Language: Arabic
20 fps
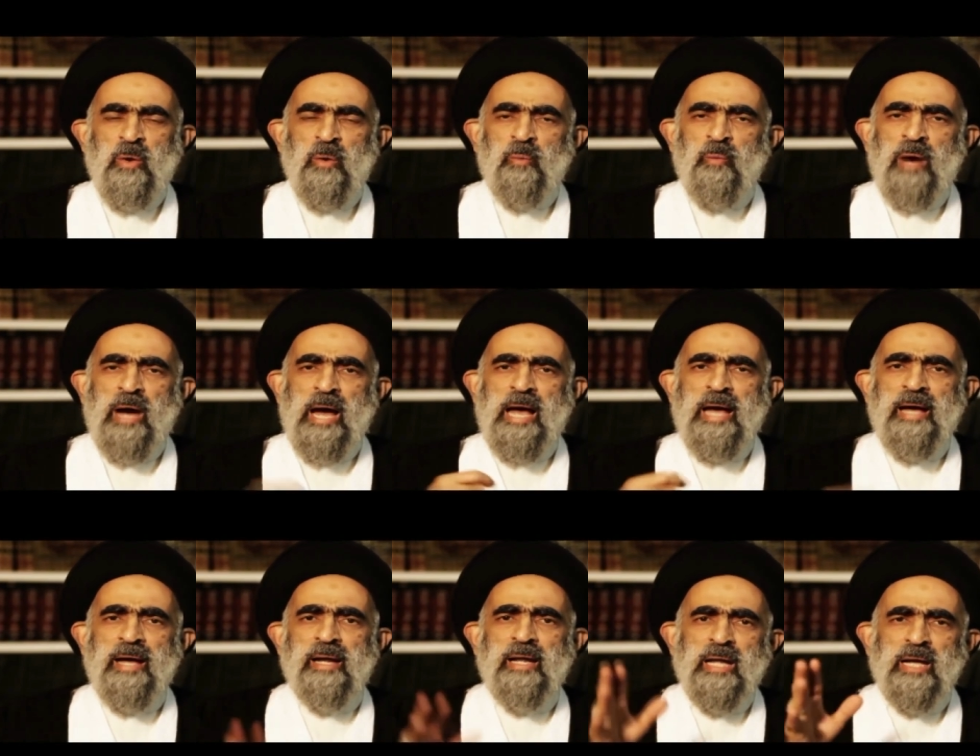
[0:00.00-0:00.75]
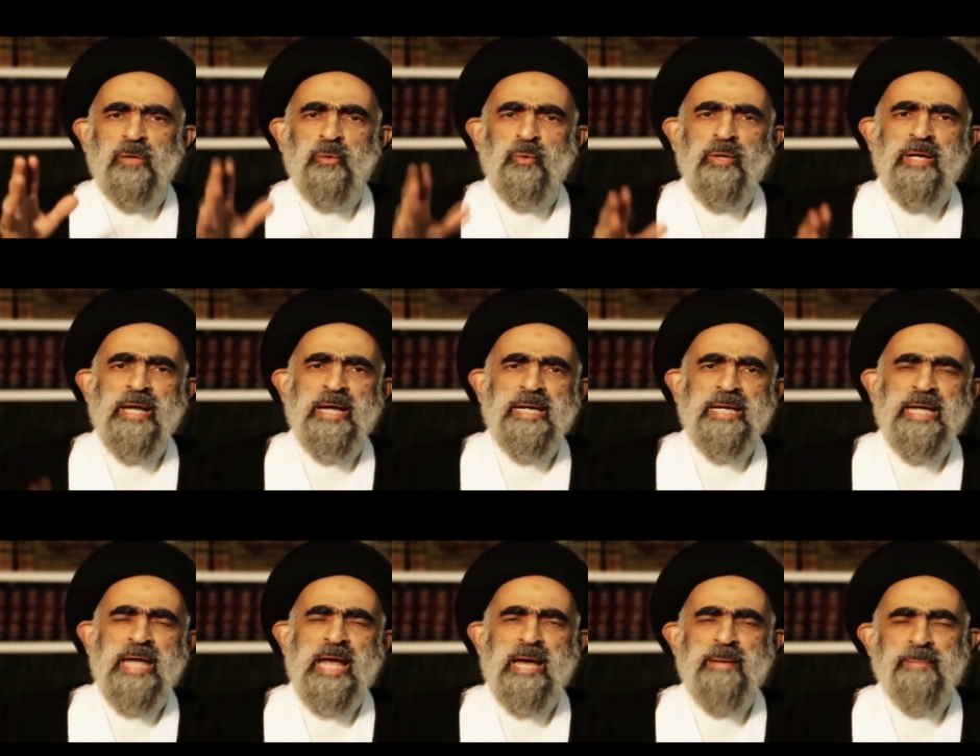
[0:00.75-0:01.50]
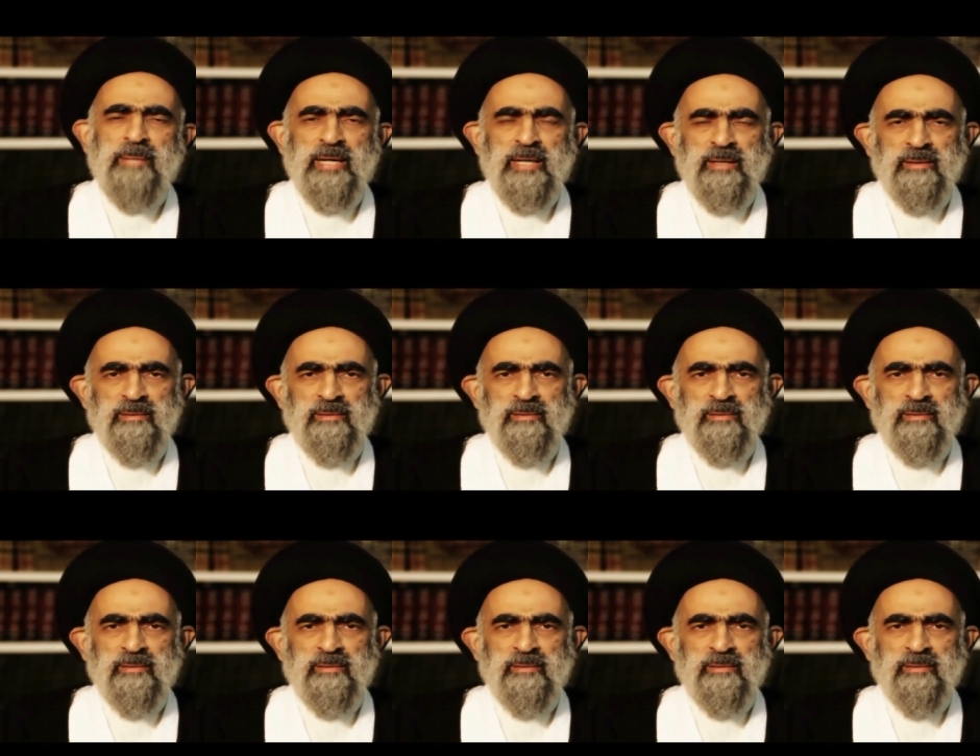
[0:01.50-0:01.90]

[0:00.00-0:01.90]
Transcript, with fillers: وأحرق كل خيامه